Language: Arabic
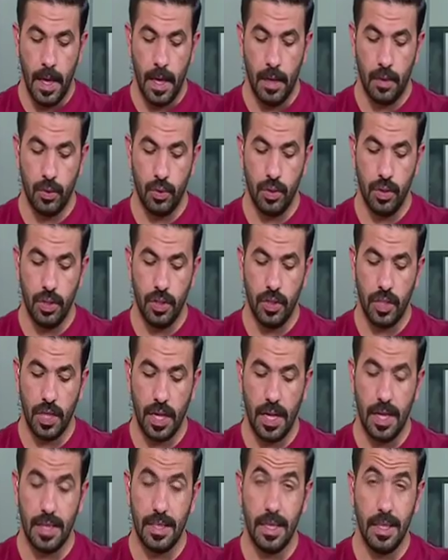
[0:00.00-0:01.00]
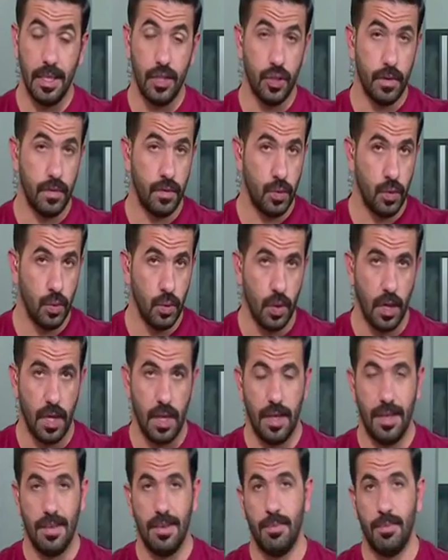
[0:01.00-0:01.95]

أو شنو الشغلات اللي شفتوها